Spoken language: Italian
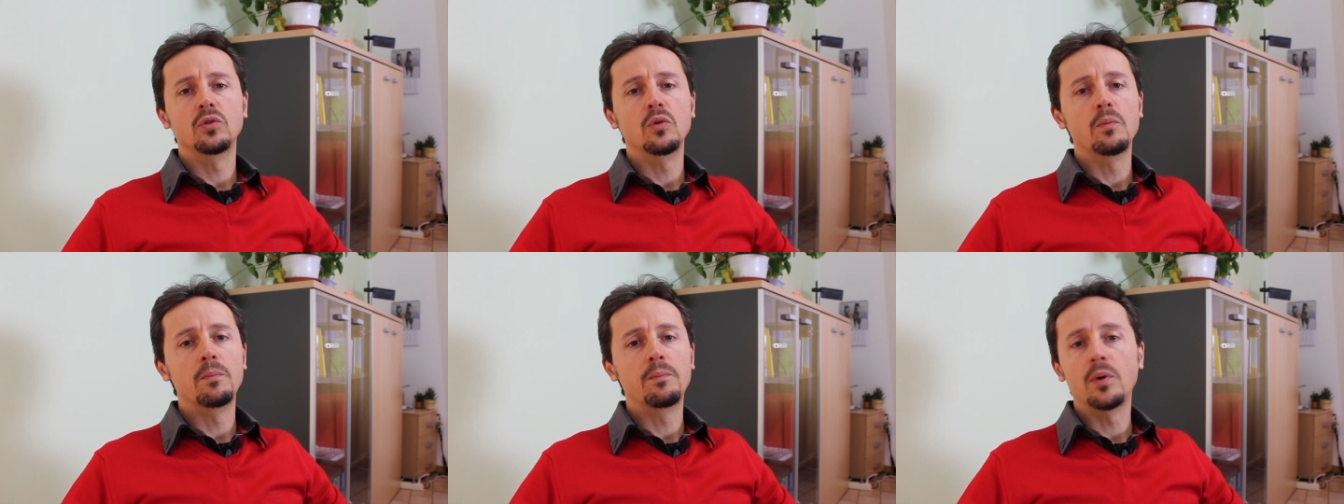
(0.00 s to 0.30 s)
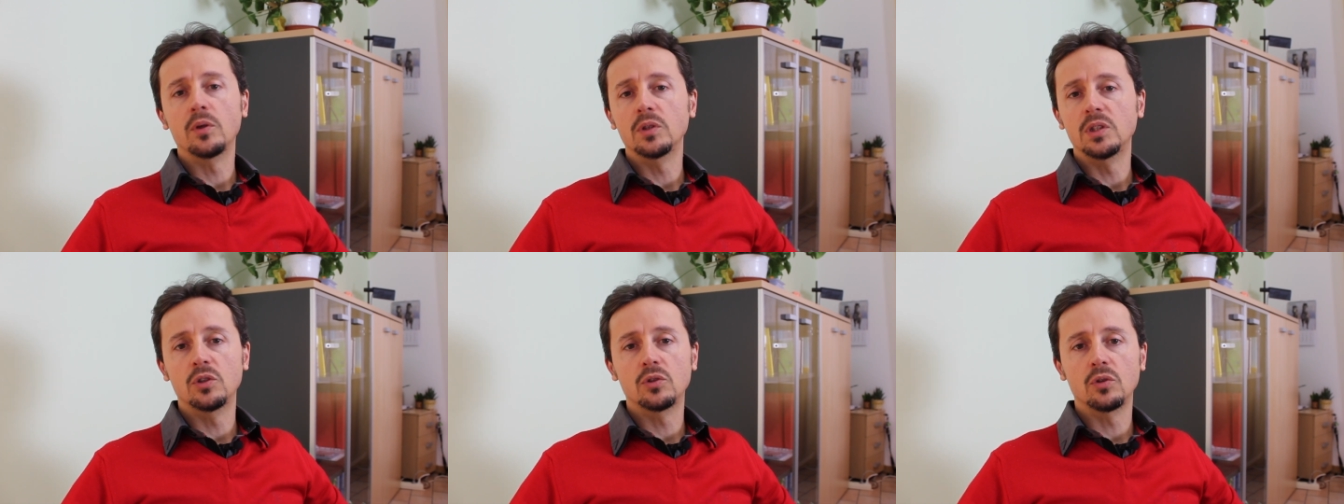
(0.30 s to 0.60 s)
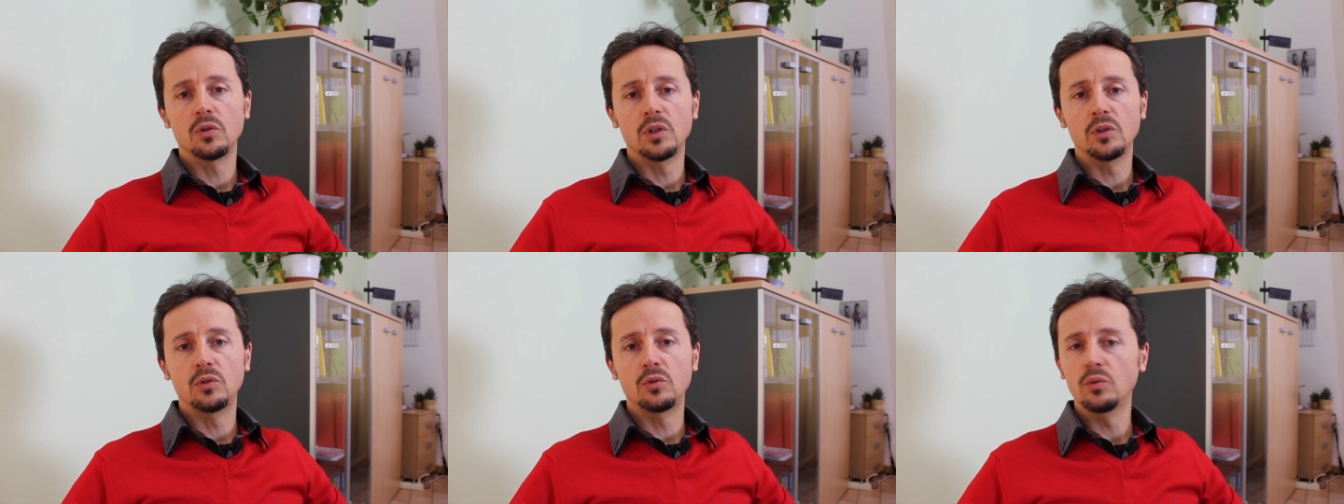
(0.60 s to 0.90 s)
di un po' di
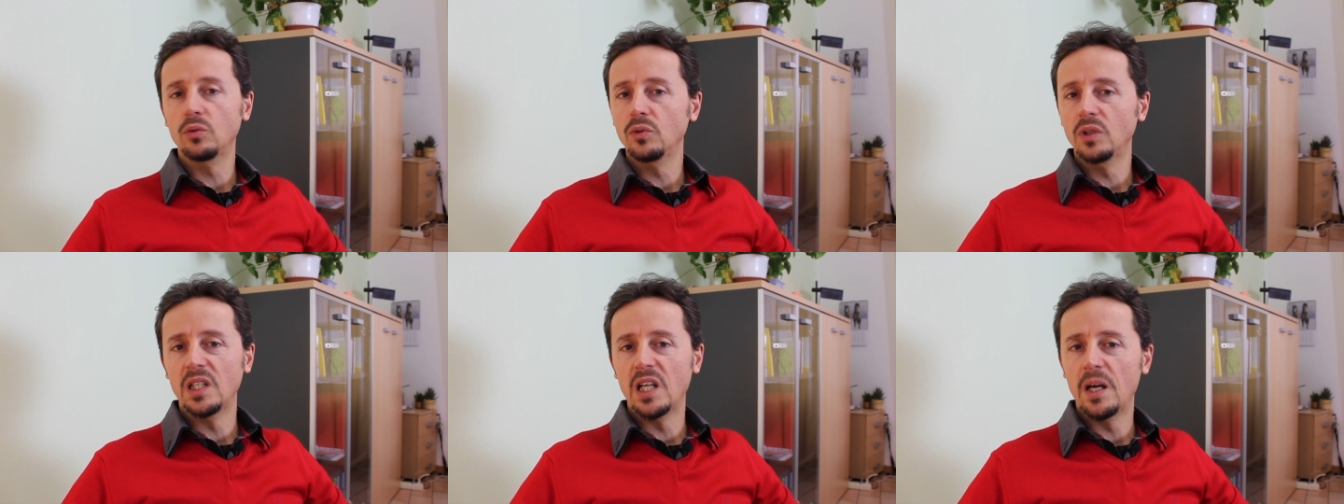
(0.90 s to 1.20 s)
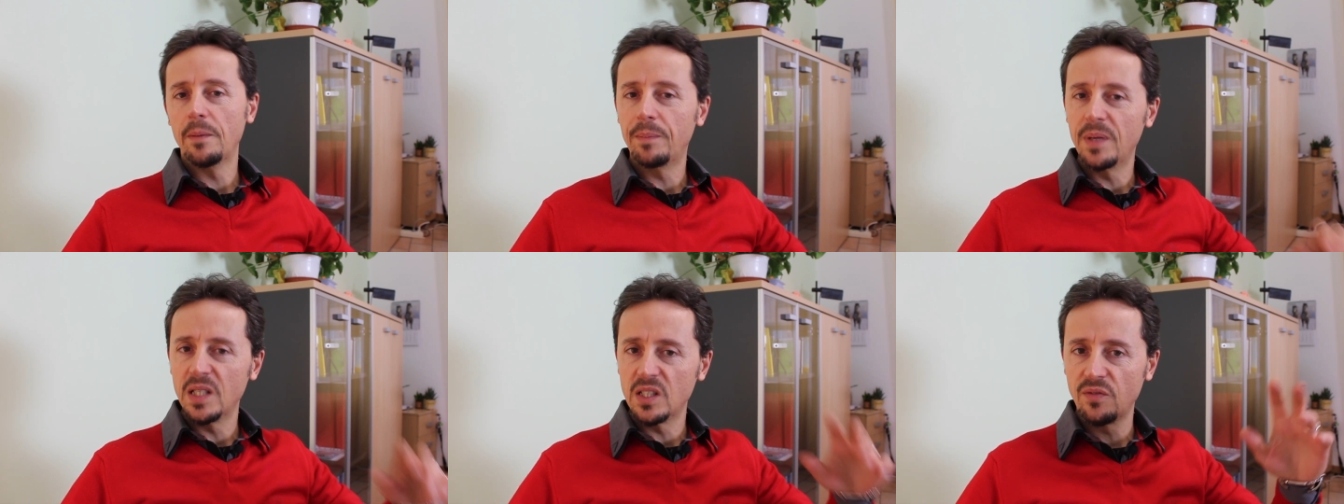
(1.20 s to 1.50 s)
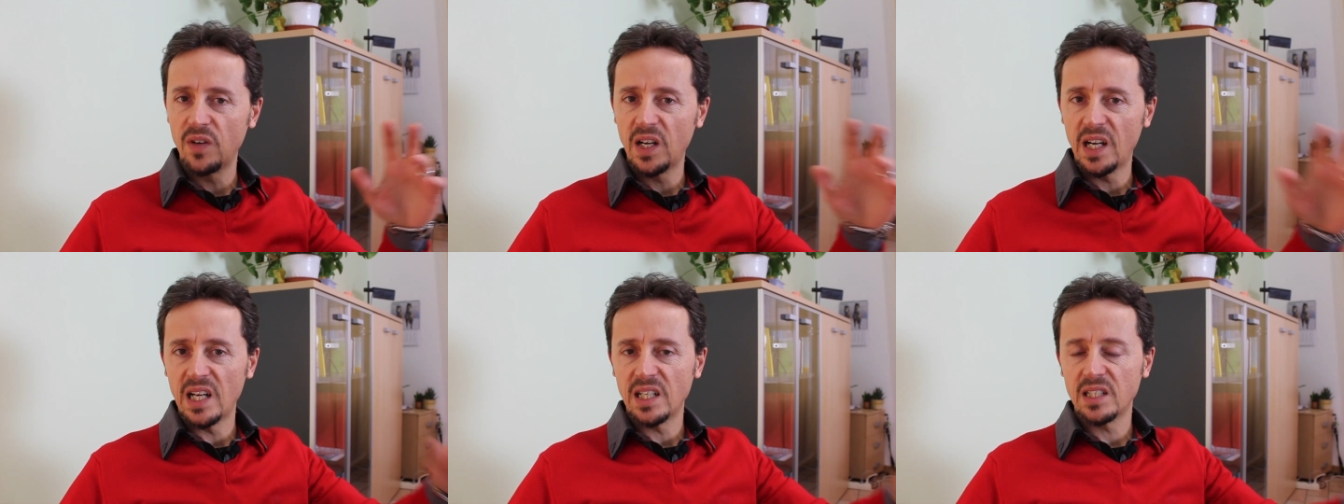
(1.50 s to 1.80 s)
solitudine per
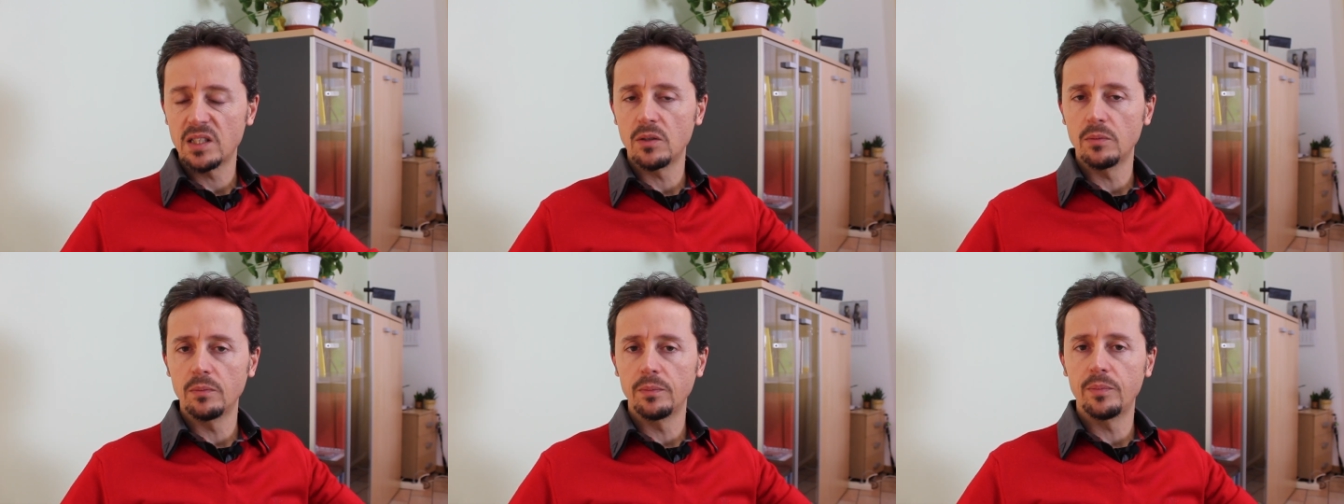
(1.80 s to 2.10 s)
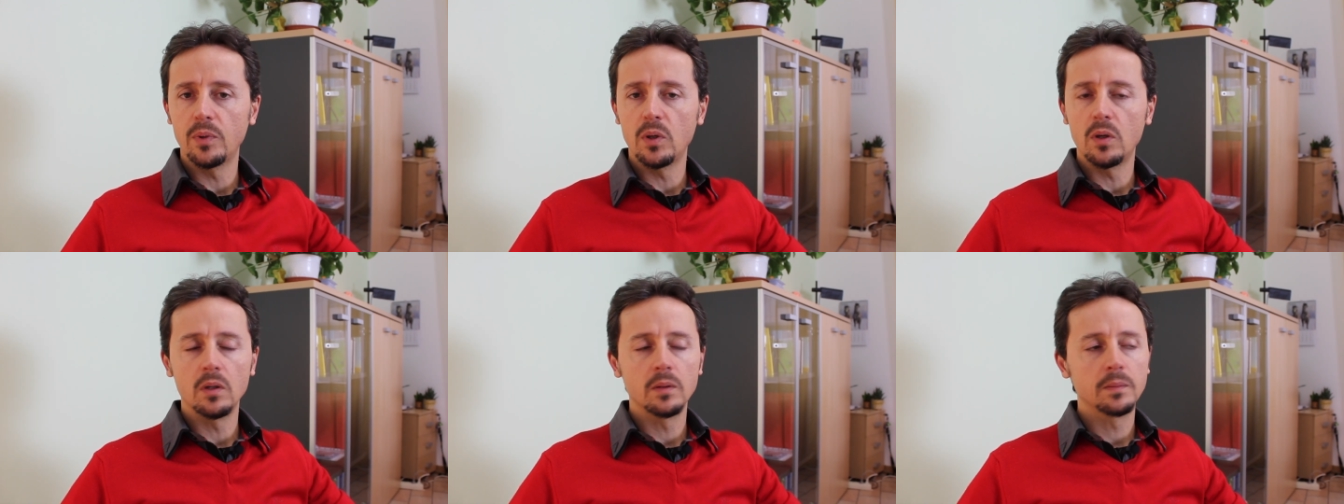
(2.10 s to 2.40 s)
svagarsi un po'.